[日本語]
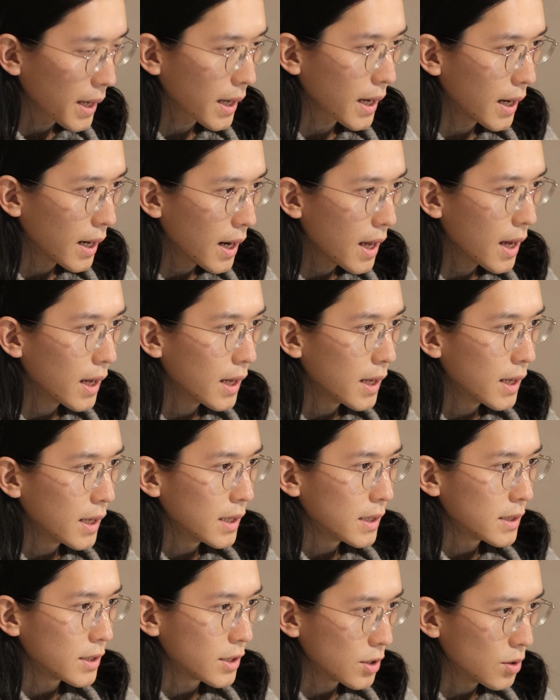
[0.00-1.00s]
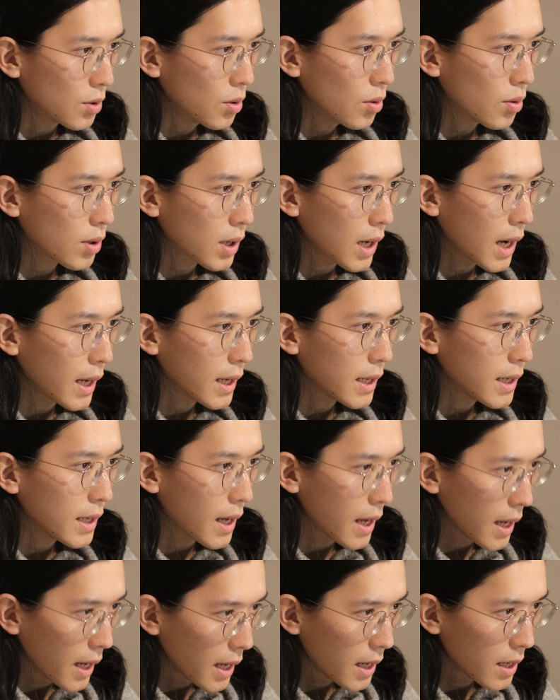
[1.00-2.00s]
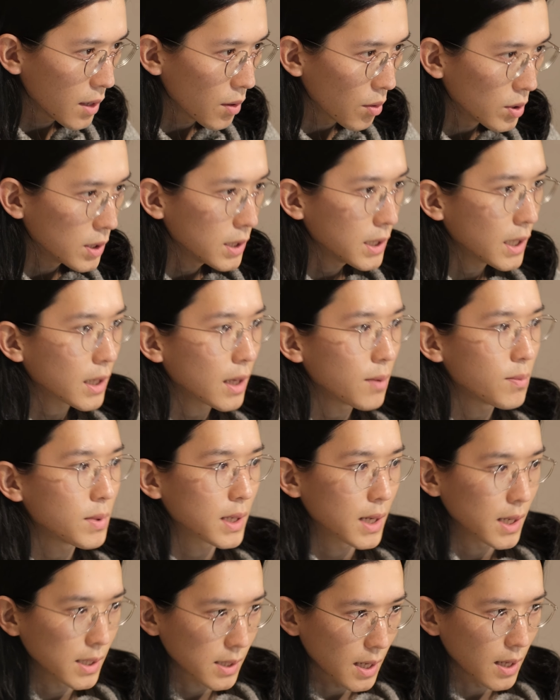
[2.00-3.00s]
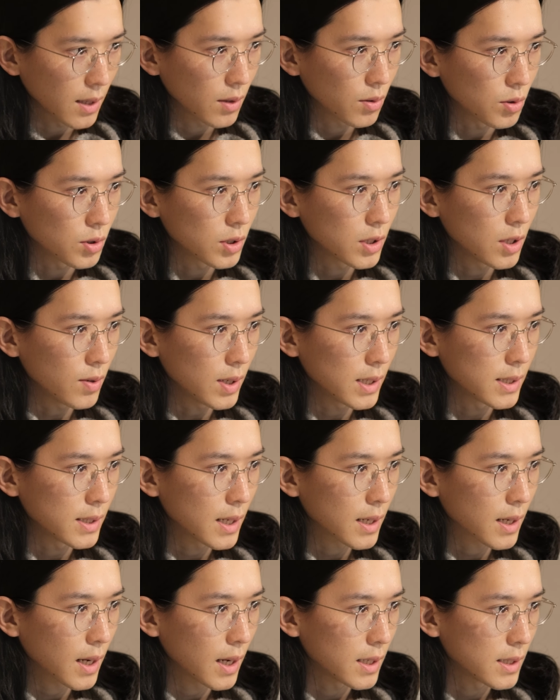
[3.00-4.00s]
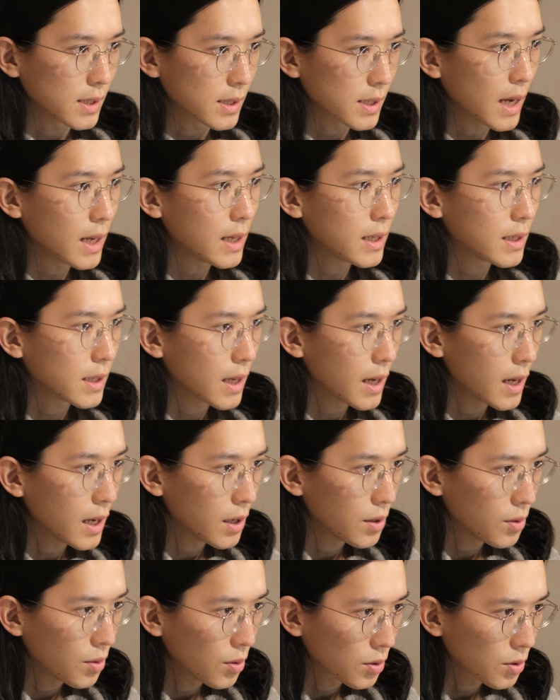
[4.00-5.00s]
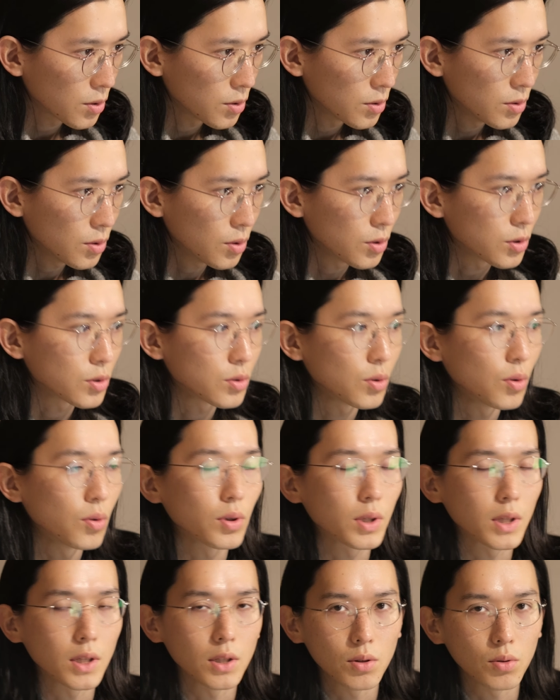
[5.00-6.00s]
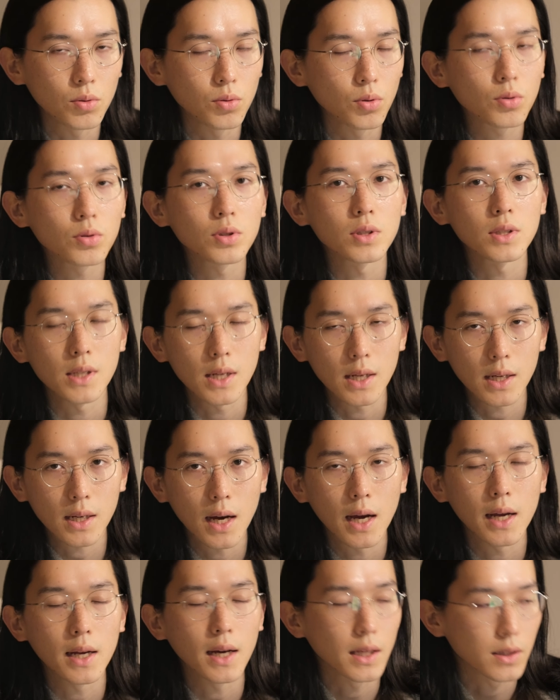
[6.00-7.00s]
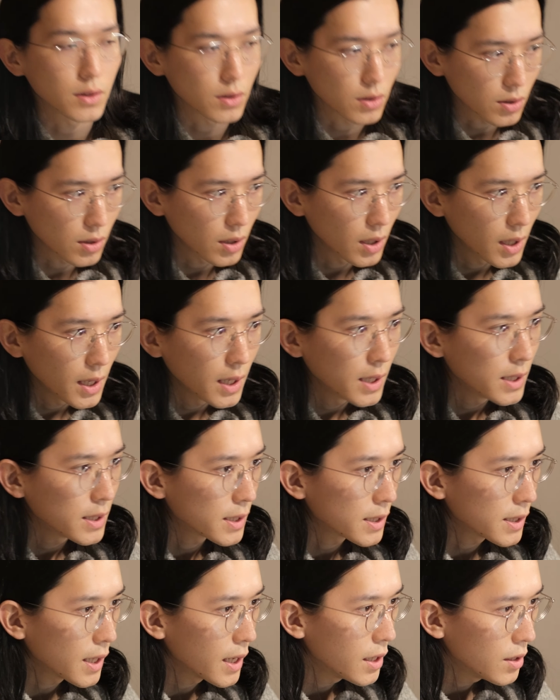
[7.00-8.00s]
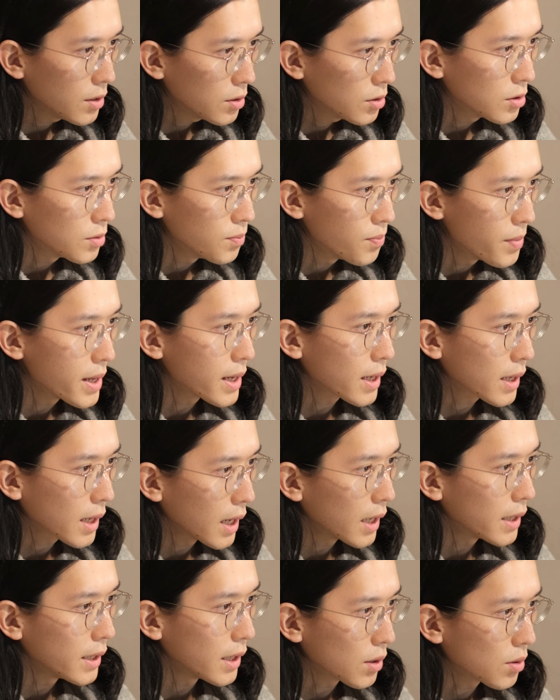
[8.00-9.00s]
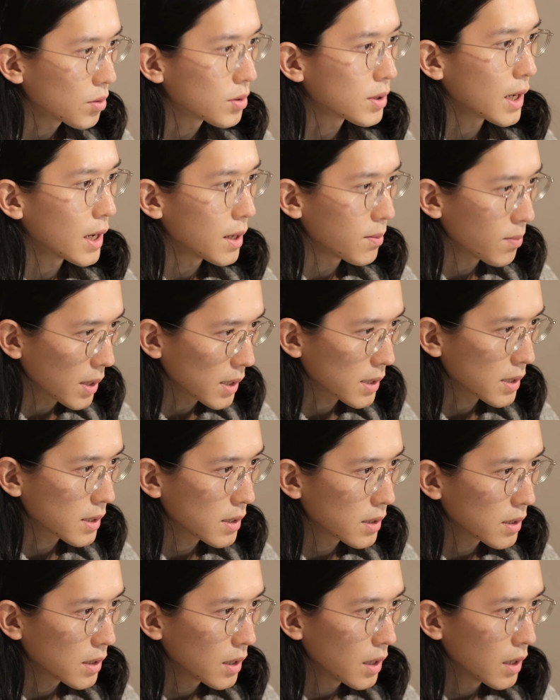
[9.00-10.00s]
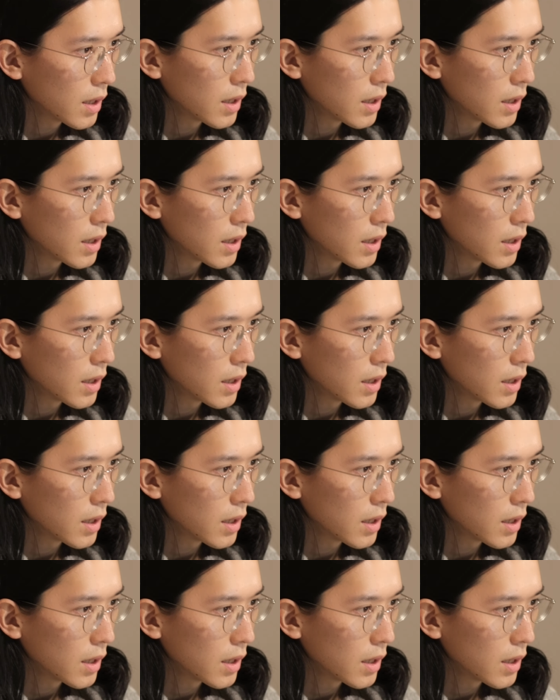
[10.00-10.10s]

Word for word: ながら自動開閉折りたたみ傘としては世界最軽量級の商品を独自で開発しているメーカーでございます